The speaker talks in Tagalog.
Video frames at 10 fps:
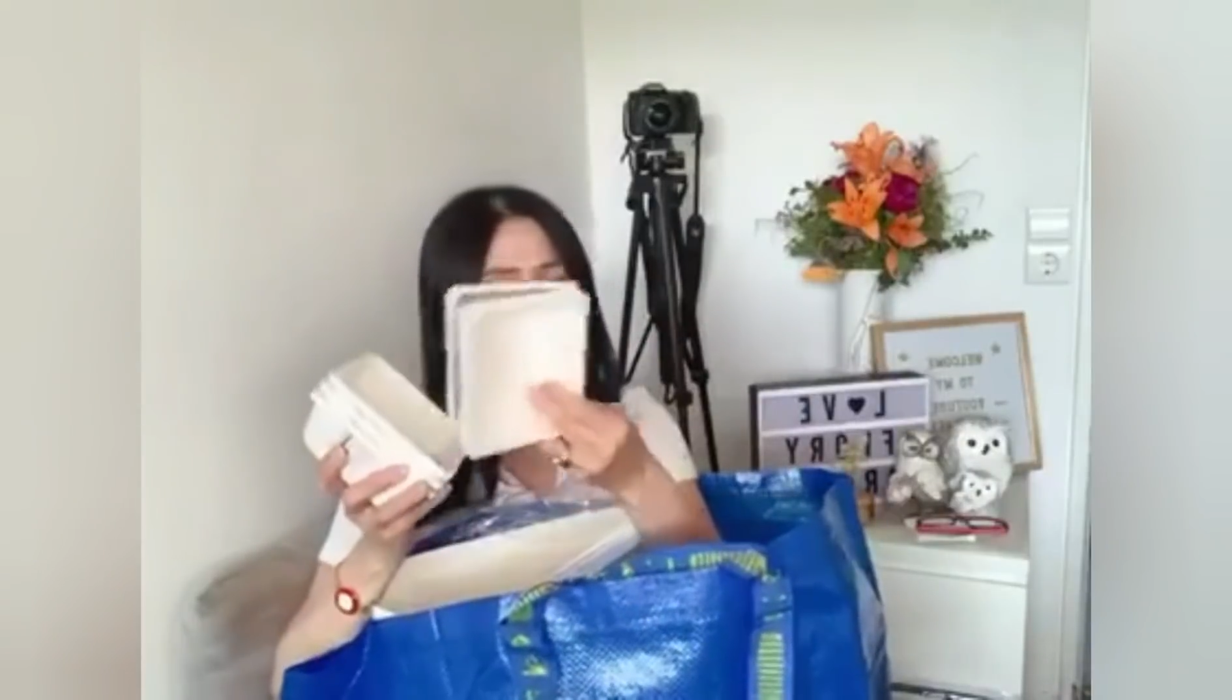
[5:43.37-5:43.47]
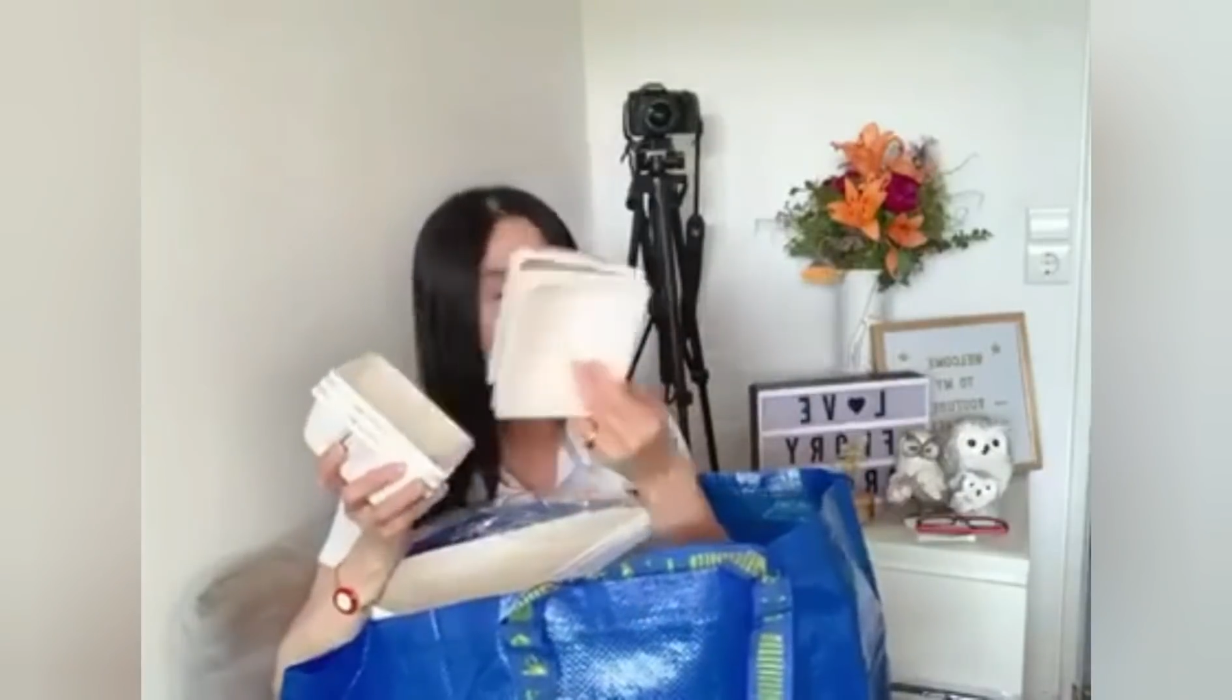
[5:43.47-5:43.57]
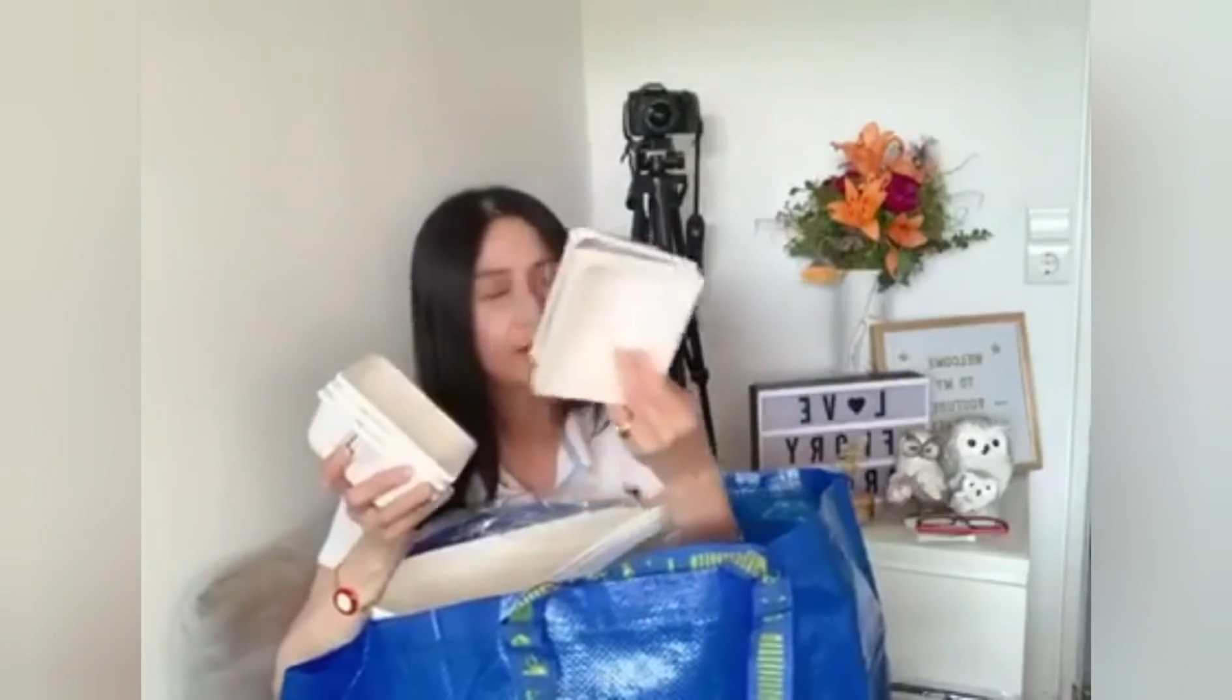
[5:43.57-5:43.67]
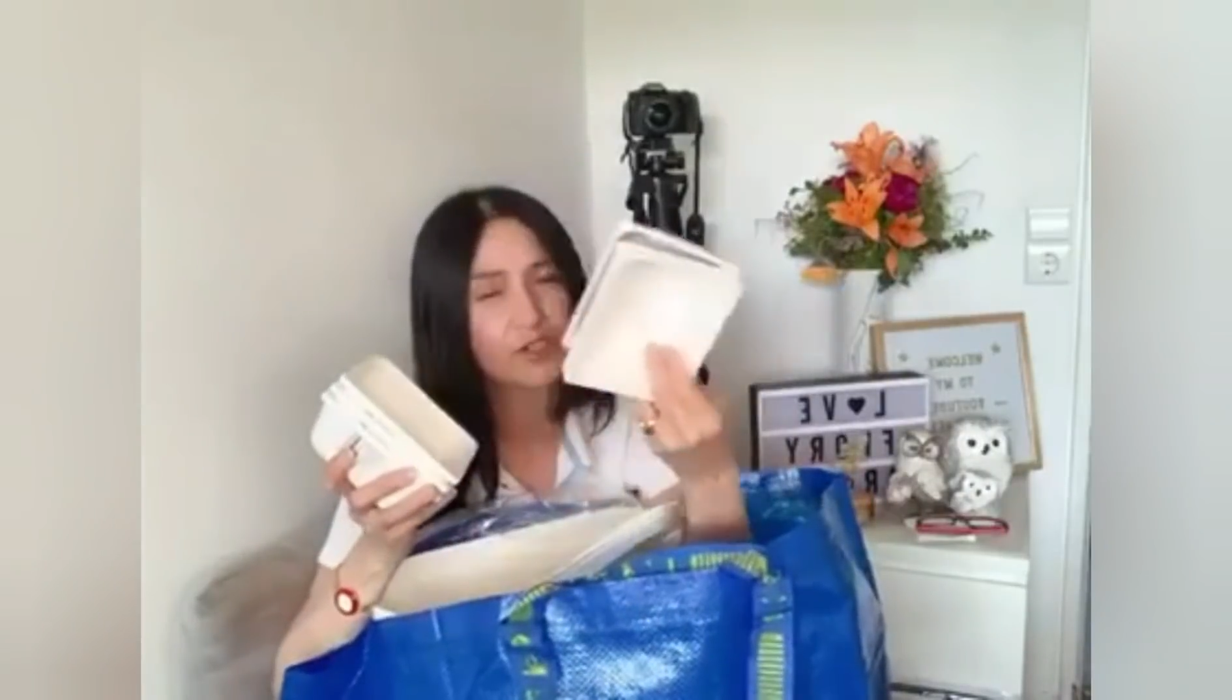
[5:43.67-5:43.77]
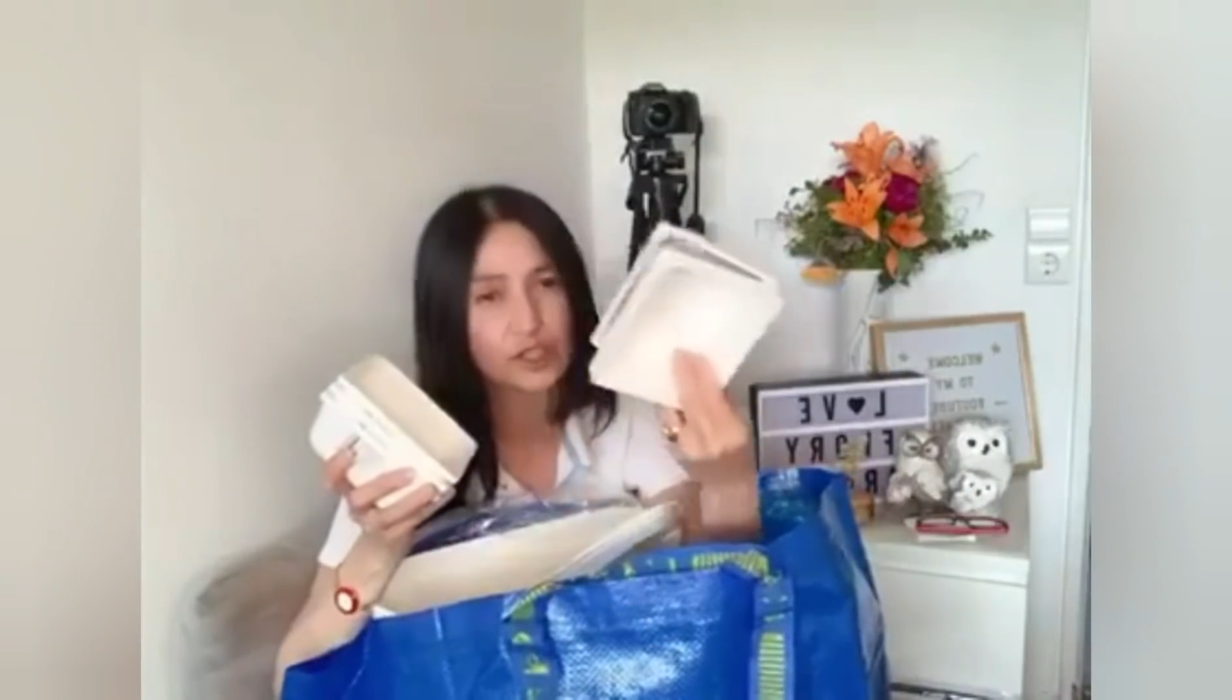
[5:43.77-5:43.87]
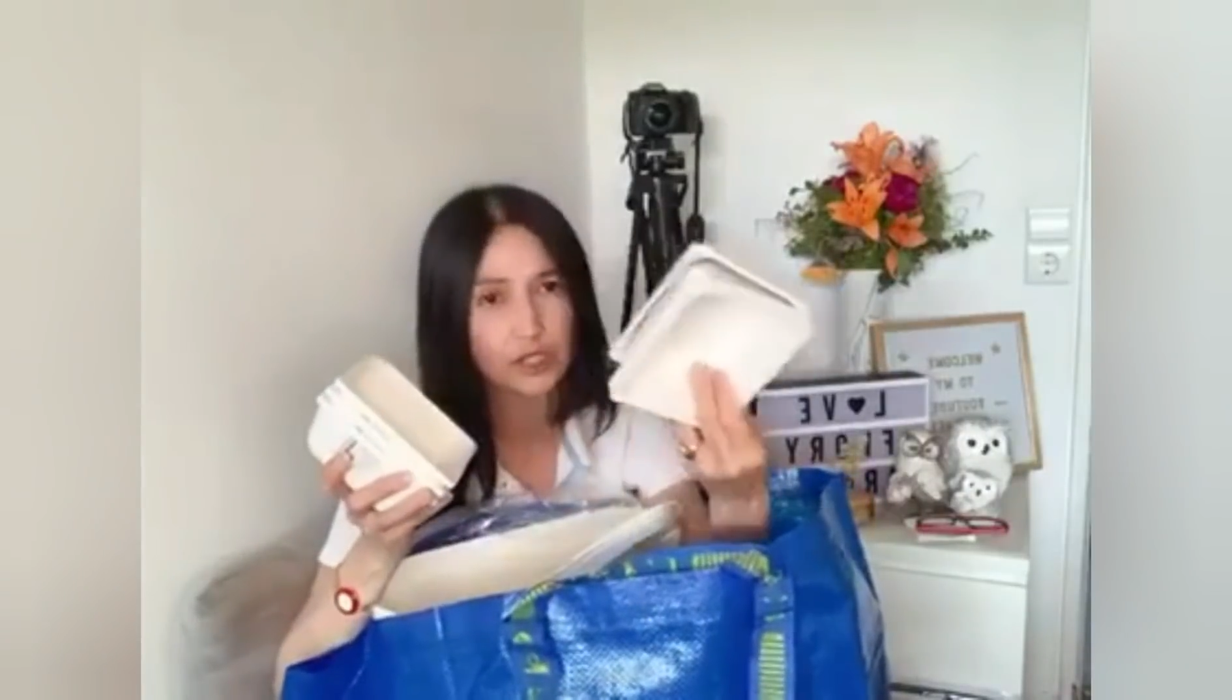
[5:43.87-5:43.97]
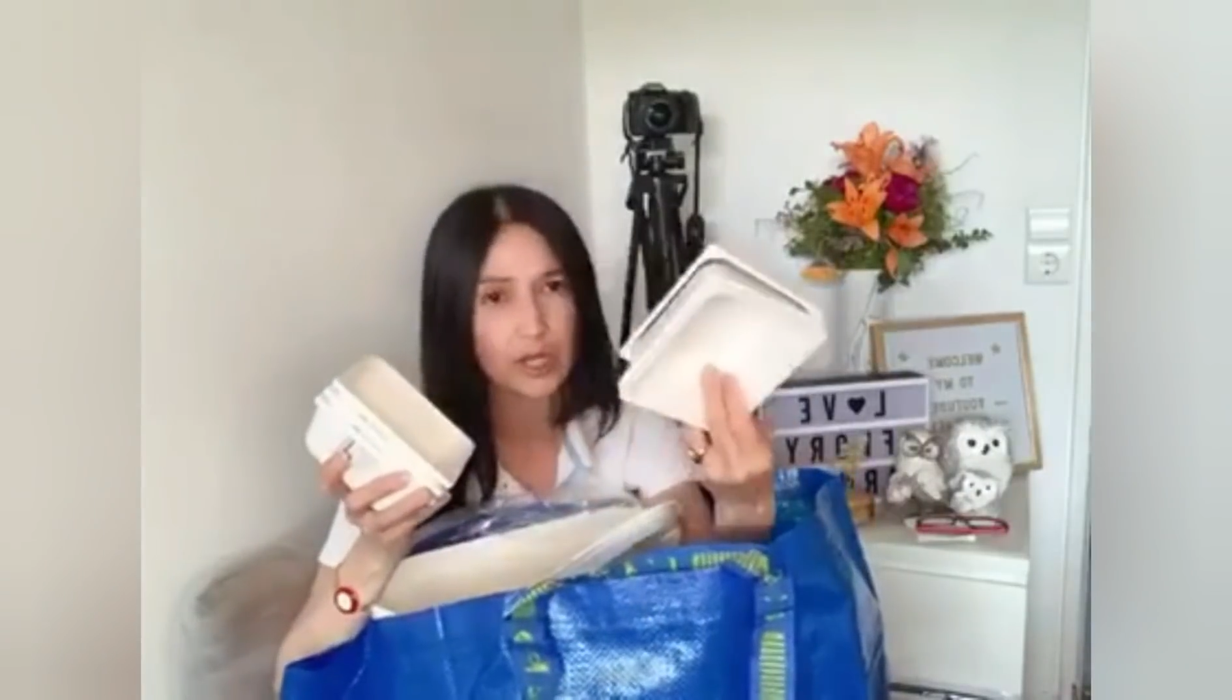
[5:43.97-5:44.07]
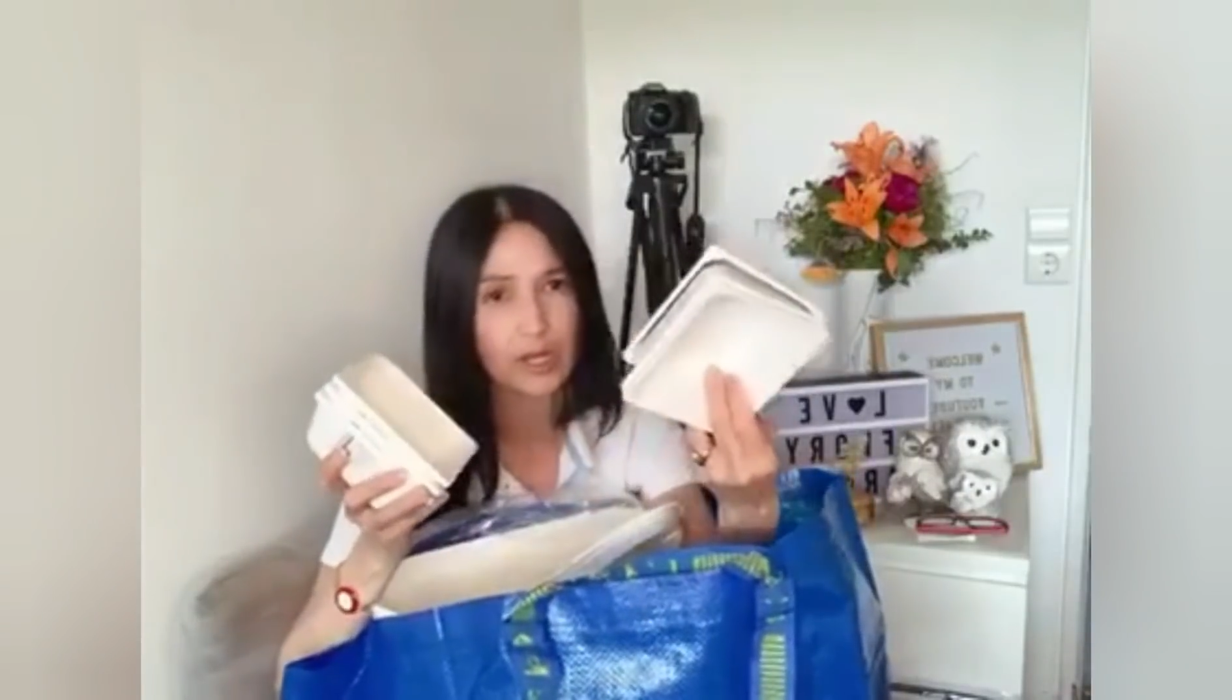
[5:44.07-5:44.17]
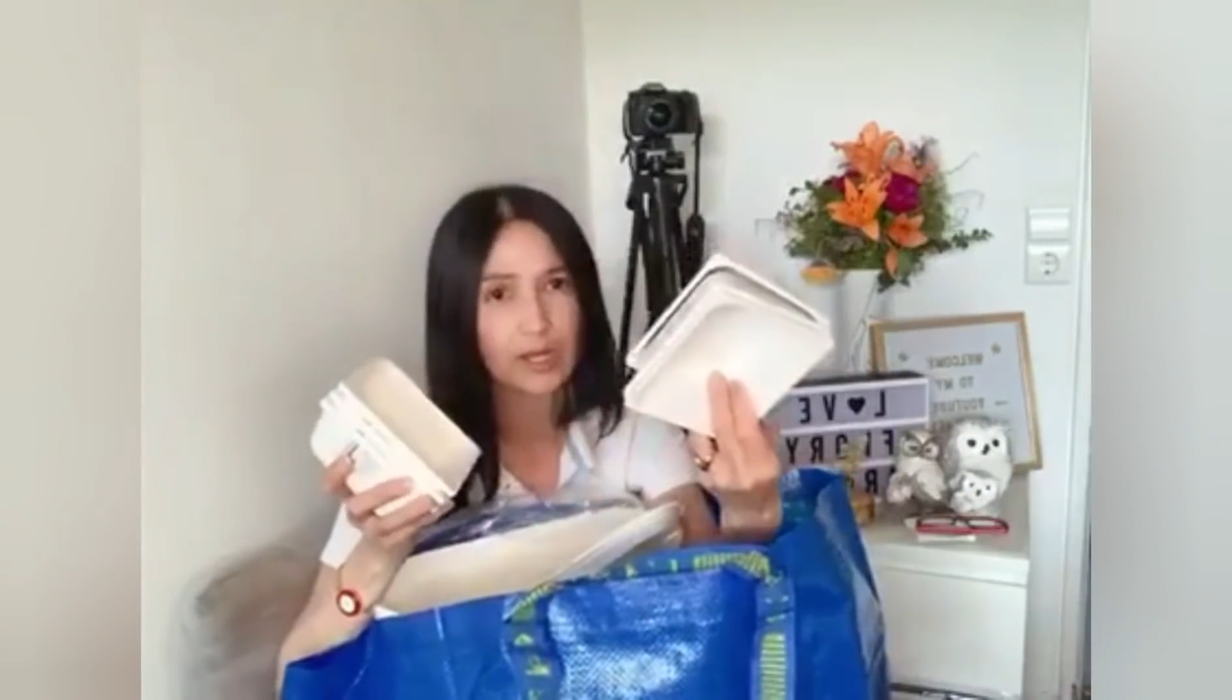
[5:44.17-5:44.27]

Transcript: lang siya.